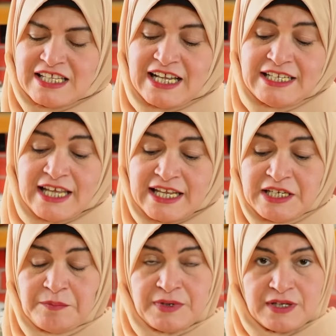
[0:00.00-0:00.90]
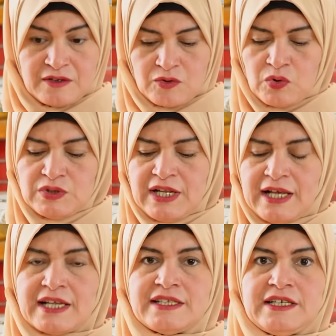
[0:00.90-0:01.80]
كده احنا قلبنا كل
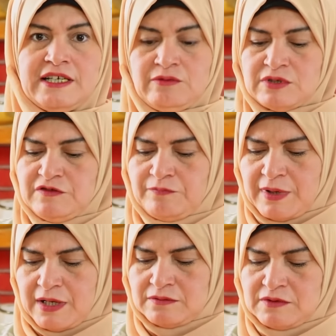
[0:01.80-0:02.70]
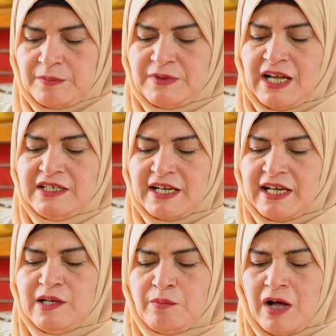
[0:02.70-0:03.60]
الحاجات الحلوه دي في بعض طب تعالى
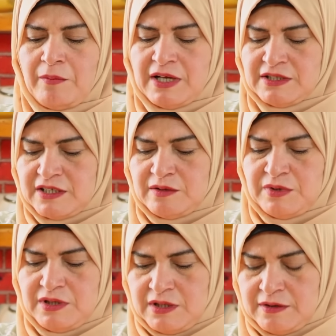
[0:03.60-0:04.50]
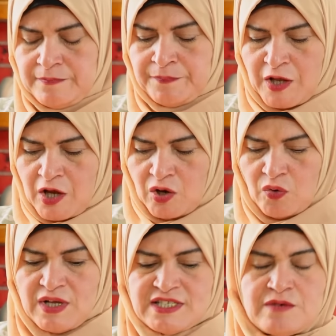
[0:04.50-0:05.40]
نتكلم مع بعض كلمتين
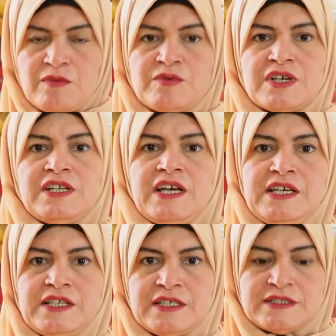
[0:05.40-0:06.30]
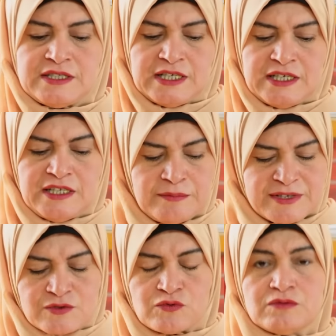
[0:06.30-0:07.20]
هو انت ممكن يا حرحر تعجلي
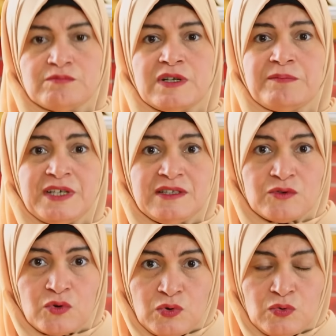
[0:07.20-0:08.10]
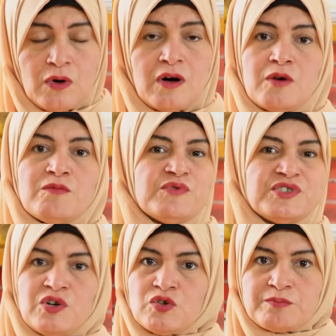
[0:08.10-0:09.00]
البسكوت بالبيض كله اه
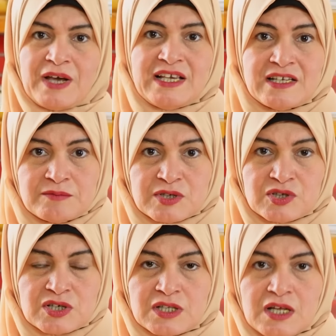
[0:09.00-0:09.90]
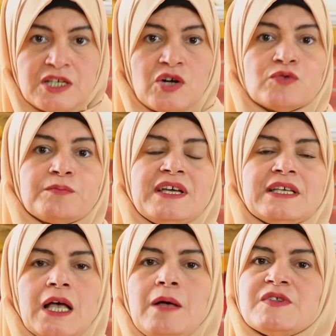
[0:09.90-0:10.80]
ممكن ياخد معاكي المقدار ده ياخد
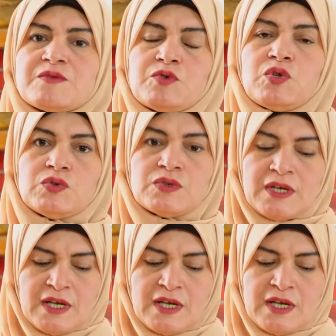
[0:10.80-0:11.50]
معاكي خمس بيضات